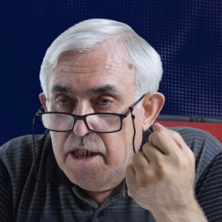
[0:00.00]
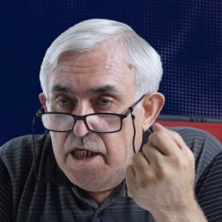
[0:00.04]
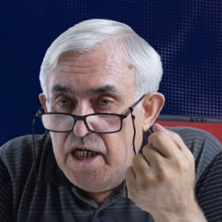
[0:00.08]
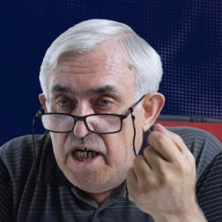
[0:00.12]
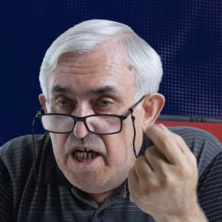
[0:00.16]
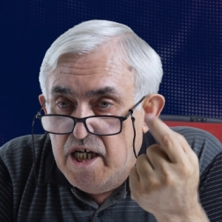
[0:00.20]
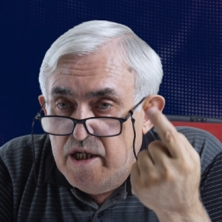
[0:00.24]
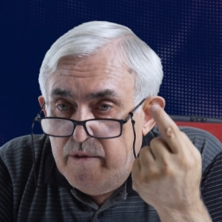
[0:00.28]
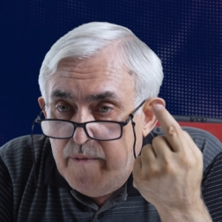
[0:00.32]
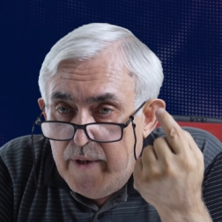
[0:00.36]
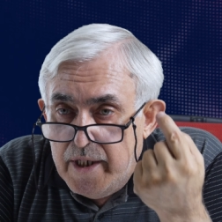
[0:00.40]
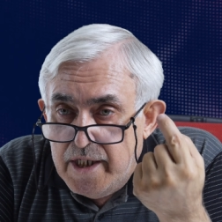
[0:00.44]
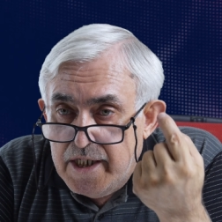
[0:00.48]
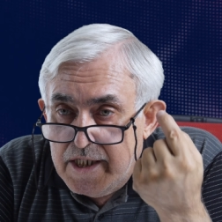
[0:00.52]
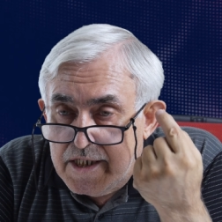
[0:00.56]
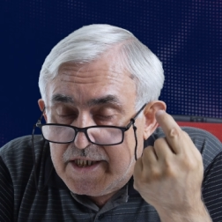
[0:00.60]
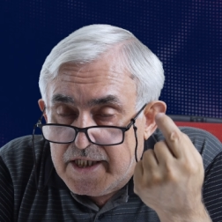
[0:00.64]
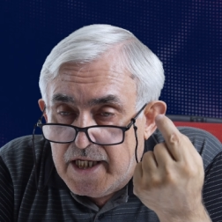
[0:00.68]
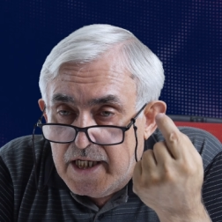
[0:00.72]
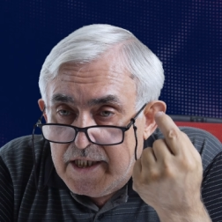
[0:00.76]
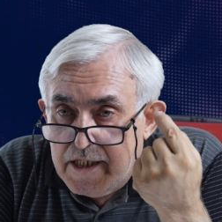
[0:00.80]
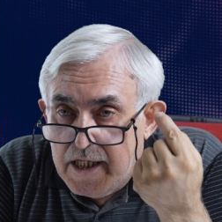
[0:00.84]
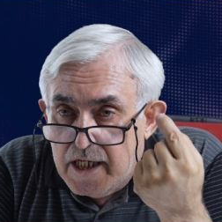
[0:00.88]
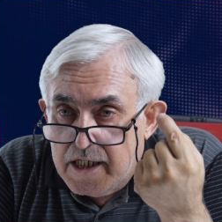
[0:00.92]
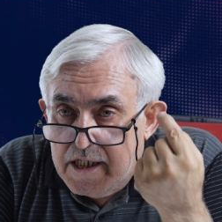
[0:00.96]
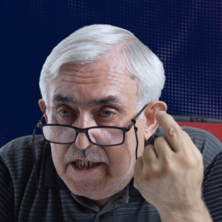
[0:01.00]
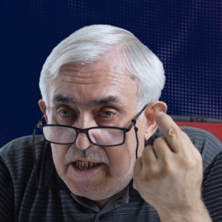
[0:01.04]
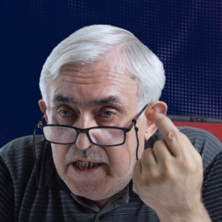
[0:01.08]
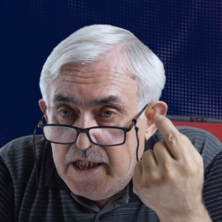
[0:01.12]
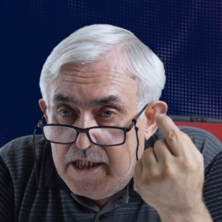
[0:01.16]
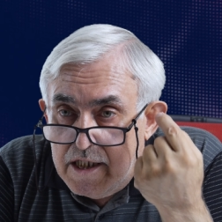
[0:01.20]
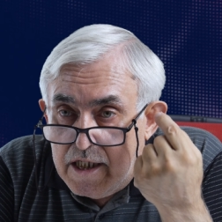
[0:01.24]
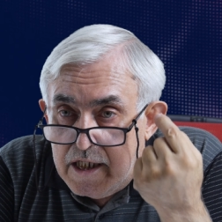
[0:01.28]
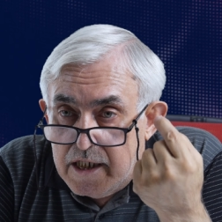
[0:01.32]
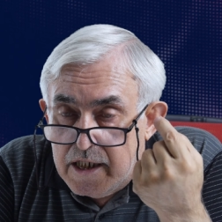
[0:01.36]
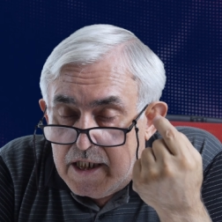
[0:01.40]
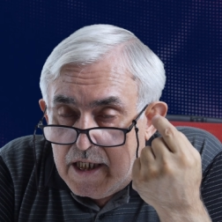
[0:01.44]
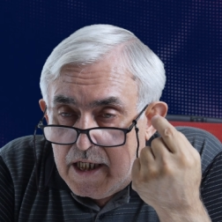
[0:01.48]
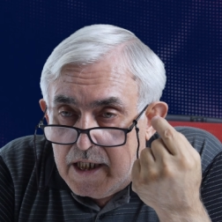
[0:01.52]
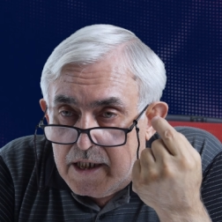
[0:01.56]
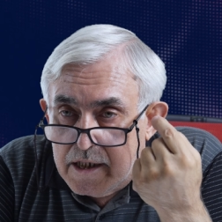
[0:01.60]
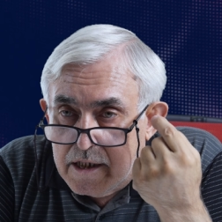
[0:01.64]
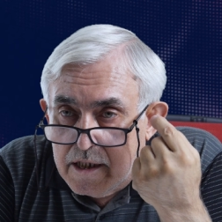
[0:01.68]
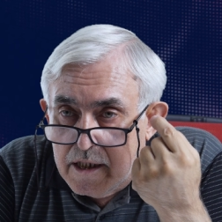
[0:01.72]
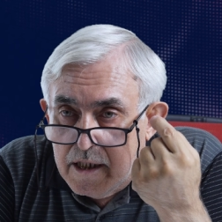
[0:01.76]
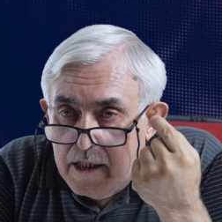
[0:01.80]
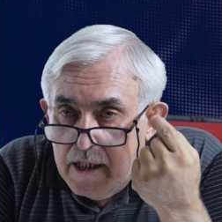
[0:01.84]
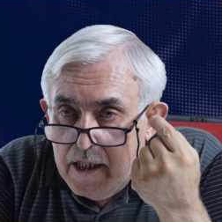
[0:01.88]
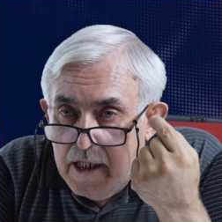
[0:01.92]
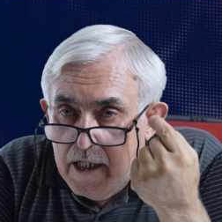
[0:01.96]
Ermenistan'dakini
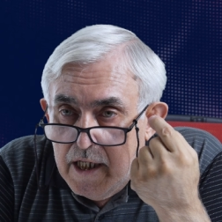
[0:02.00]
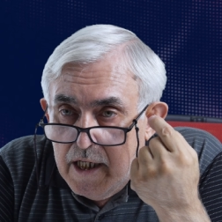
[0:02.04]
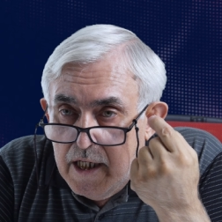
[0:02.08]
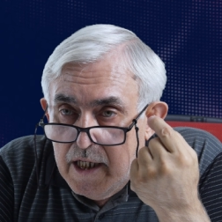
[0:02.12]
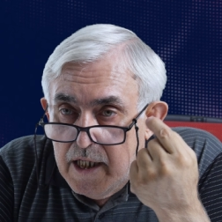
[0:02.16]
dinlerdi.